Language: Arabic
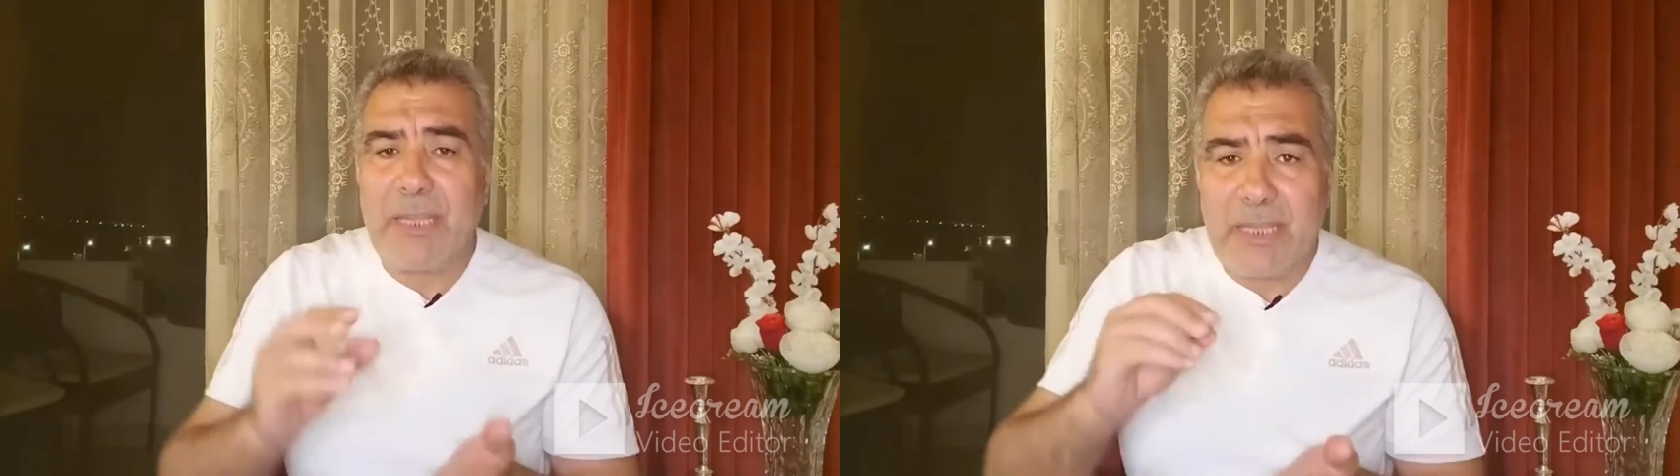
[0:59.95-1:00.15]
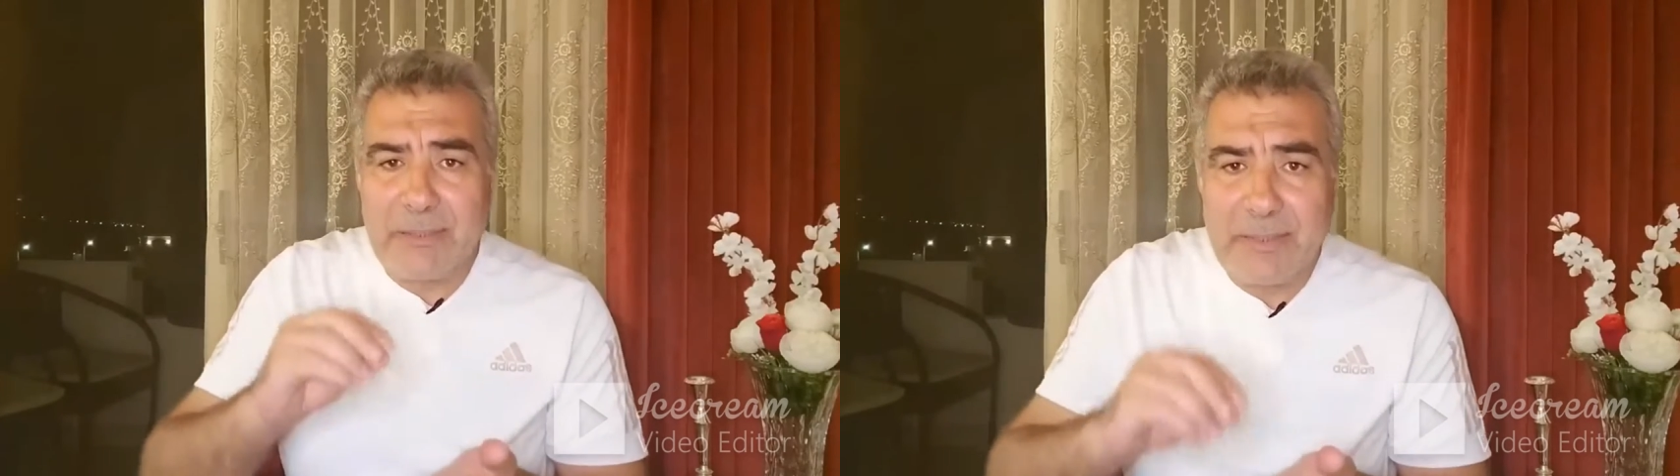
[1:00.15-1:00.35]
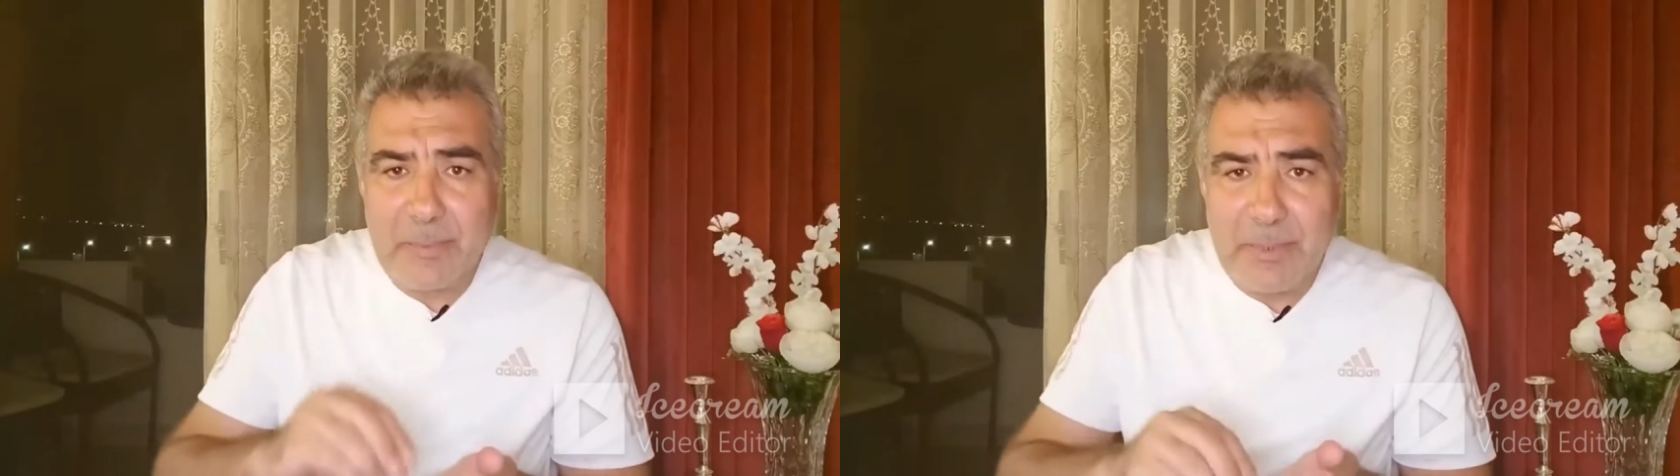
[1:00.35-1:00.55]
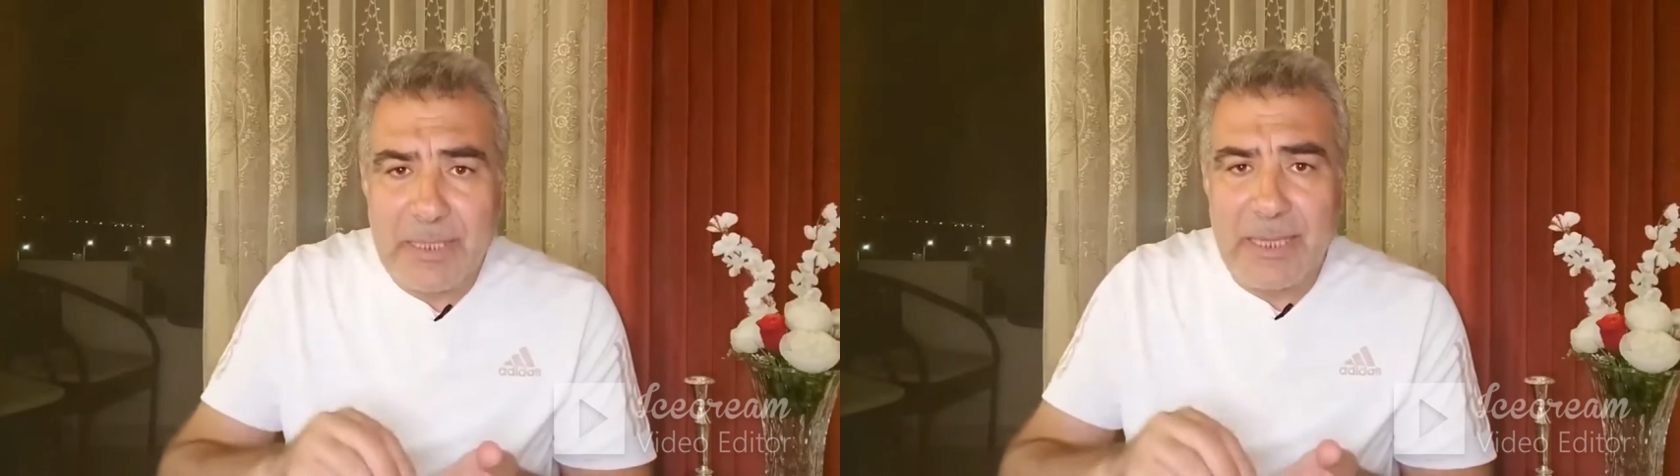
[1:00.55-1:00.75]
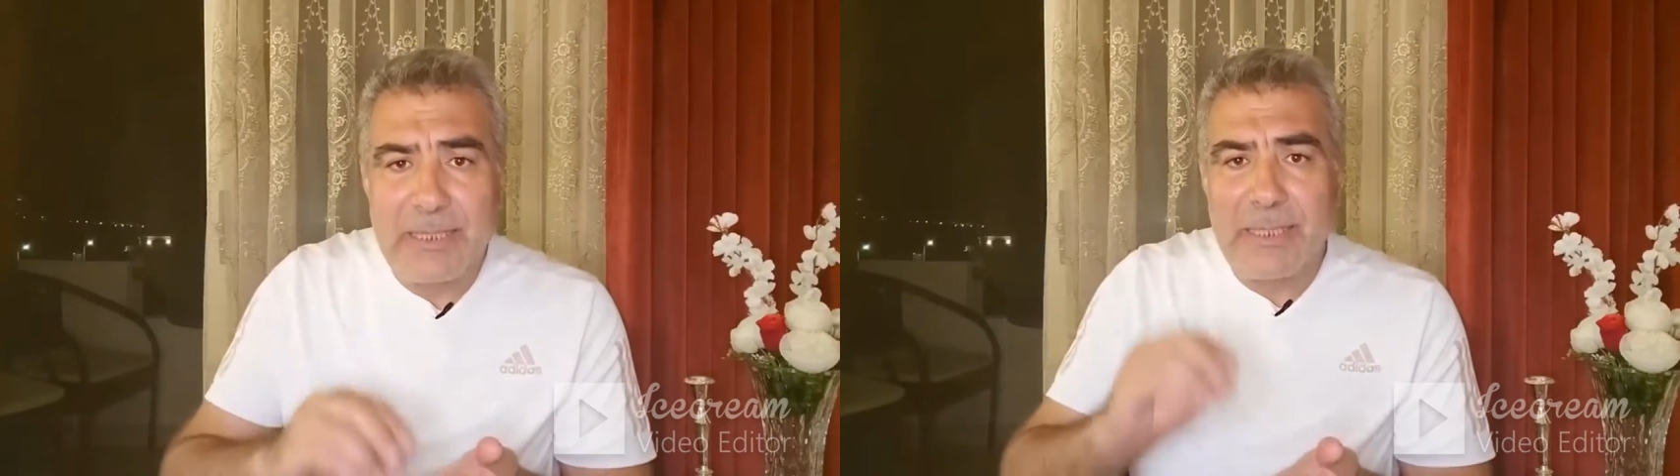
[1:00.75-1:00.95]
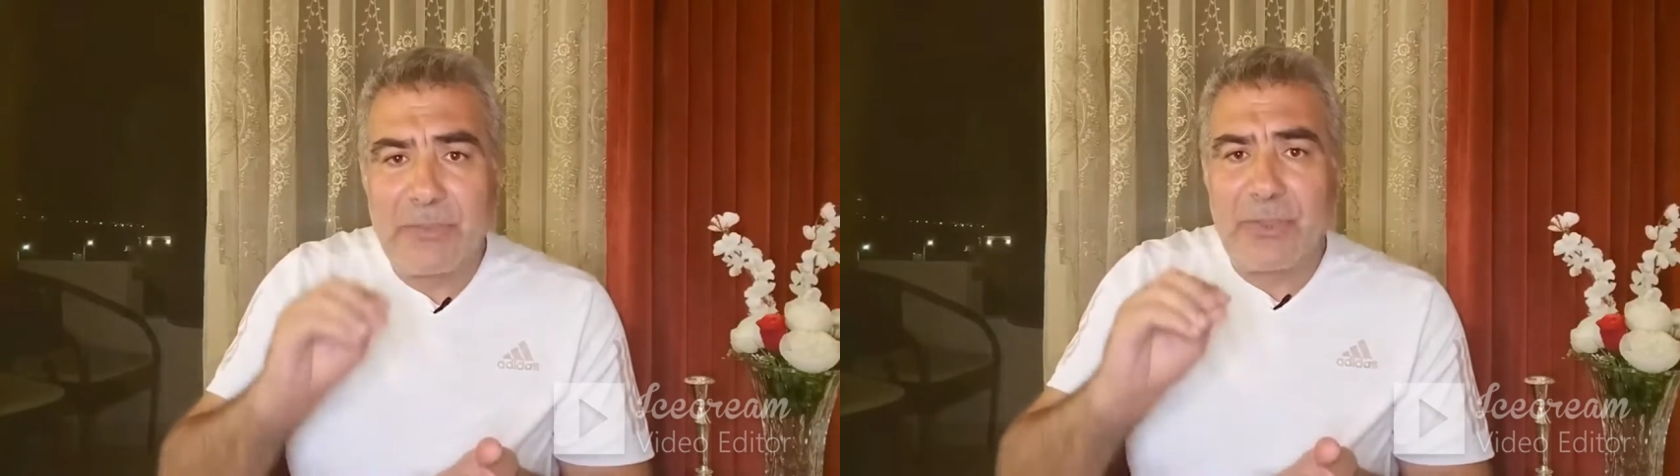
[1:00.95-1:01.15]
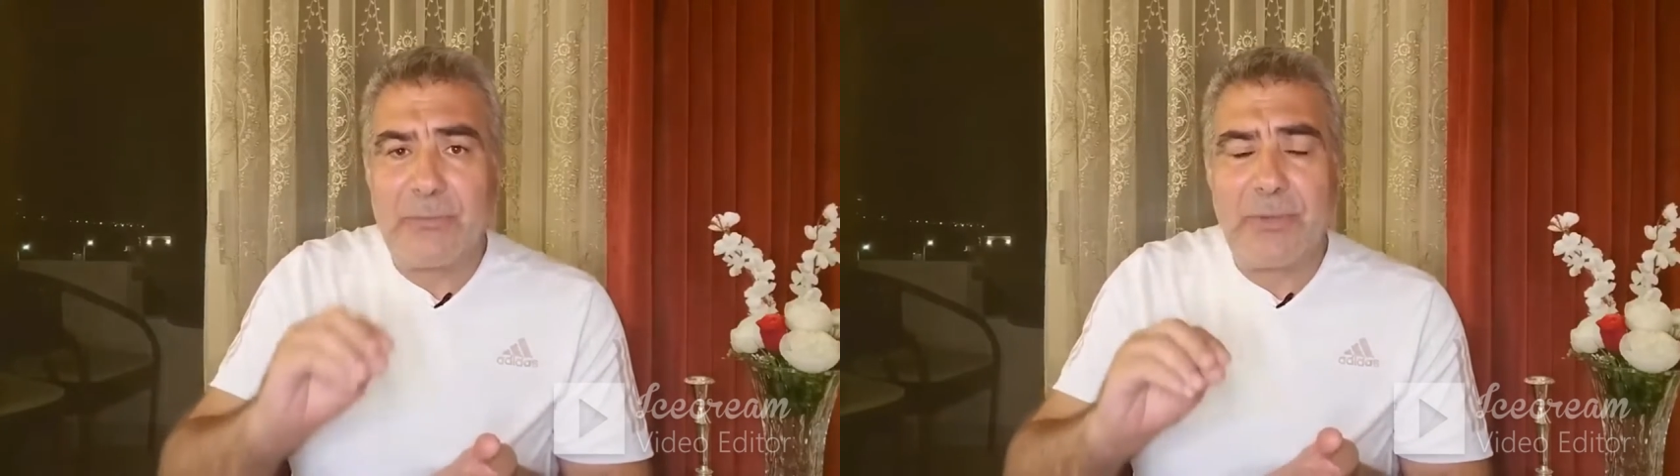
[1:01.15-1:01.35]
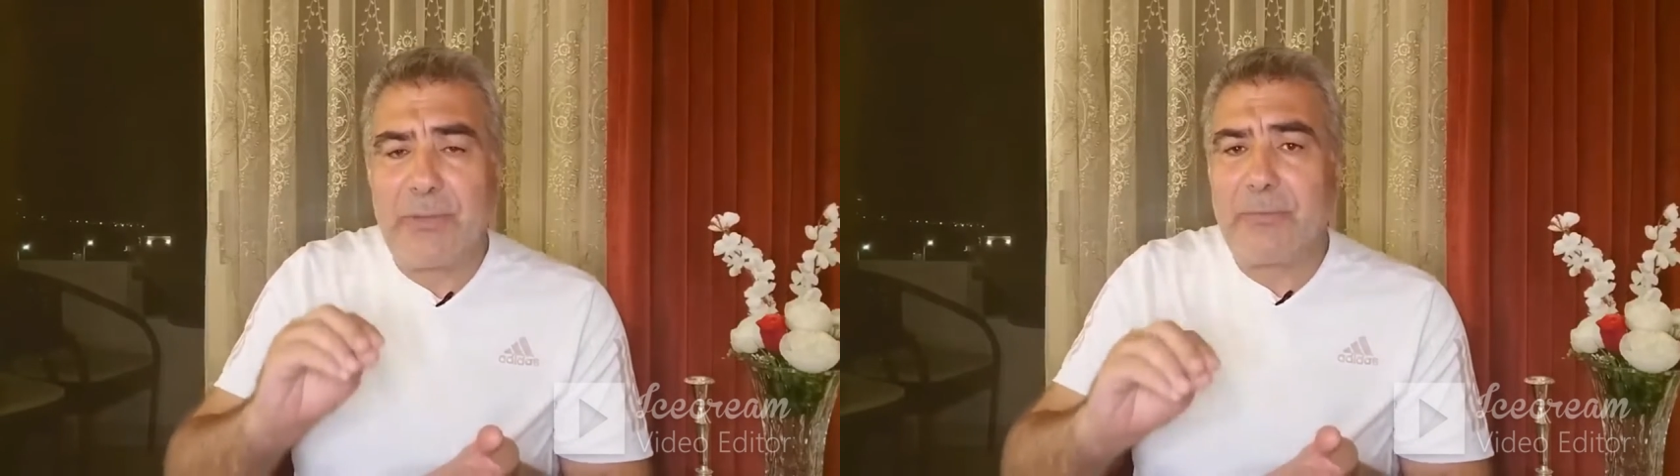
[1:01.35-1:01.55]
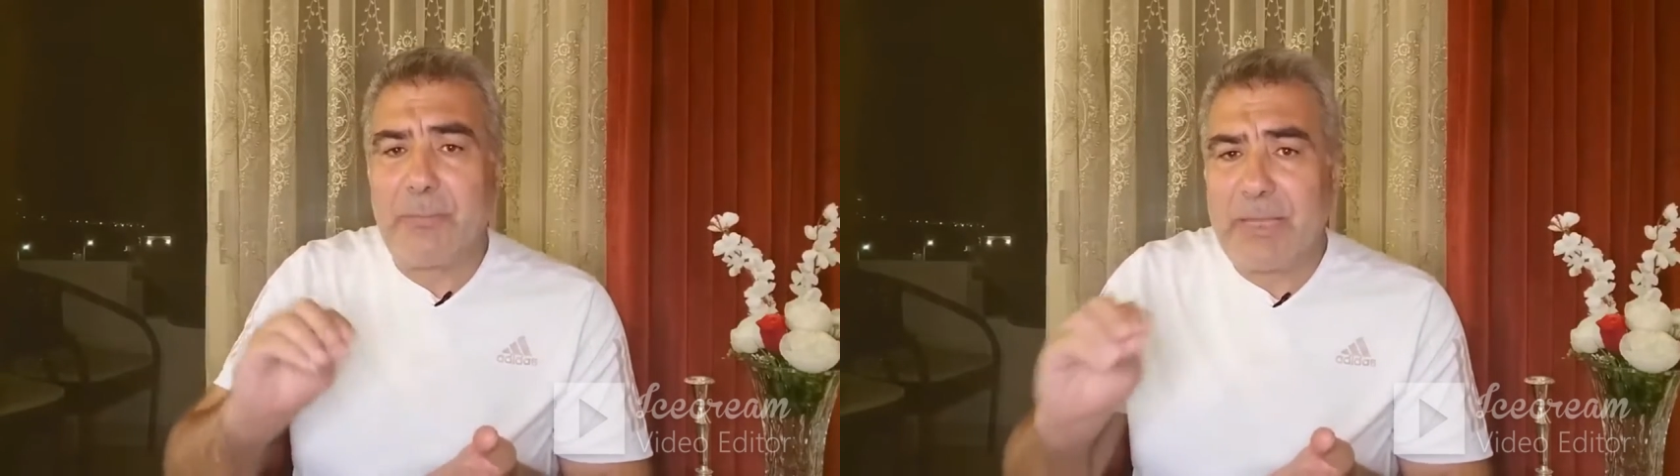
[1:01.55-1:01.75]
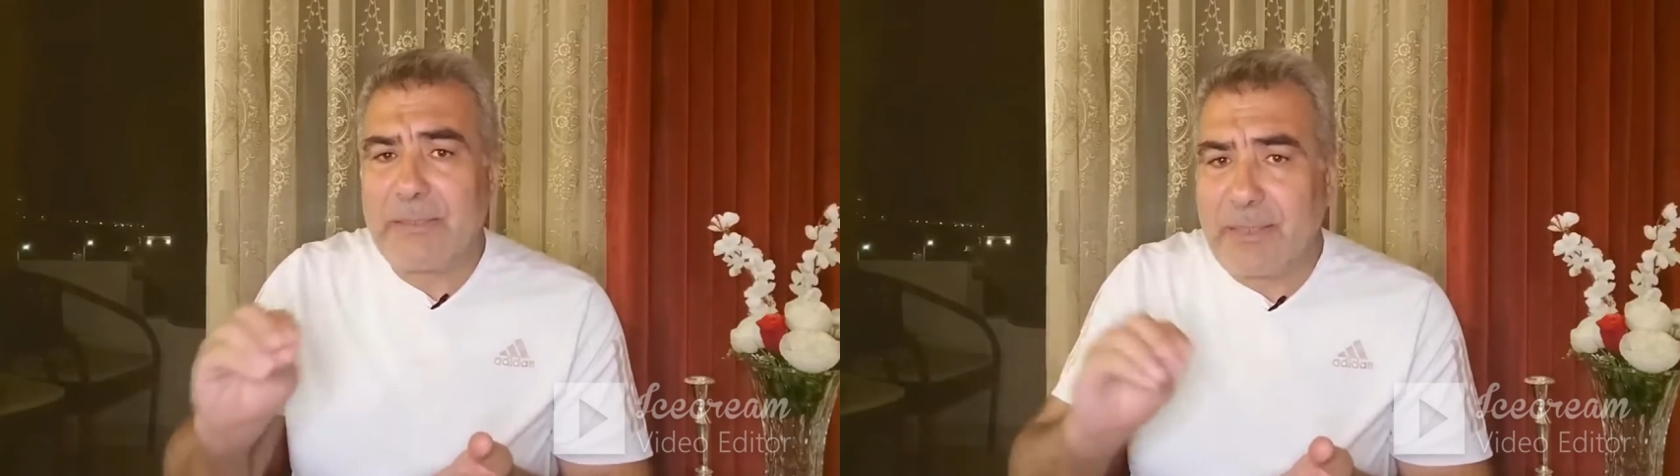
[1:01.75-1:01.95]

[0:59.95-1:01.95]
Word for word: اعتبر أن جفاف بعض